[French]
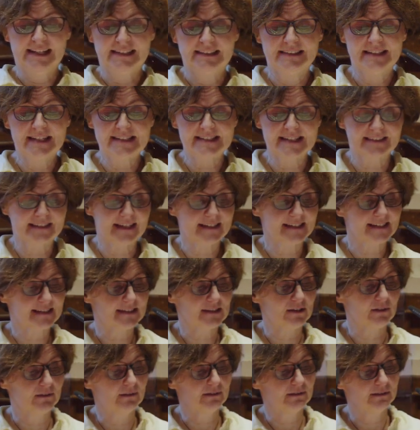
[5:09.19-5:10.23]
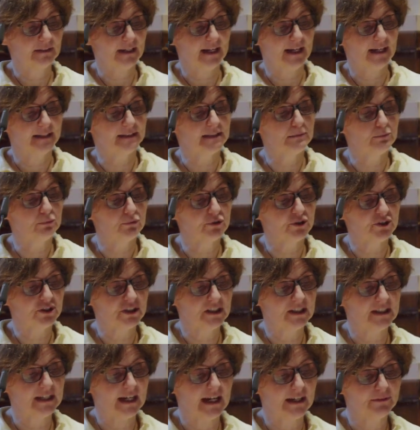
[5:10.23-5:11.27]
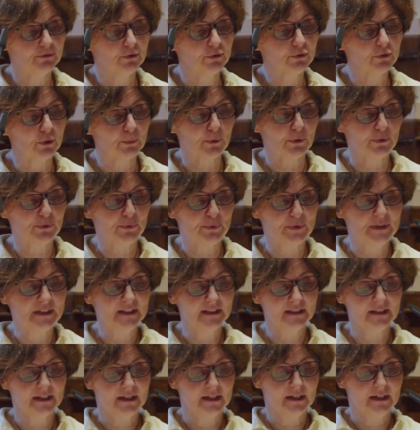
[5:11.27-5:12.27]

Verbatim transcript: dès cet instant un débouché à d'autres produits